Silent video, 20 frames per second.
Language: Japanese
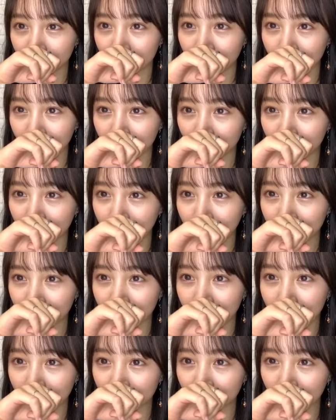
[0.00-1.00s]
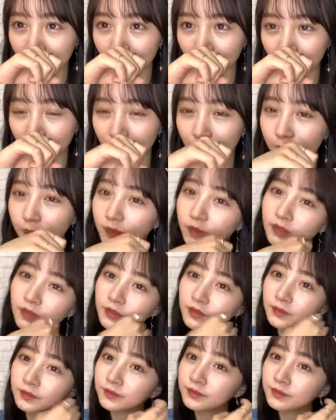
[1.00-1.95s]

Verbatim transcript: 当にいやピアス開けようと思うな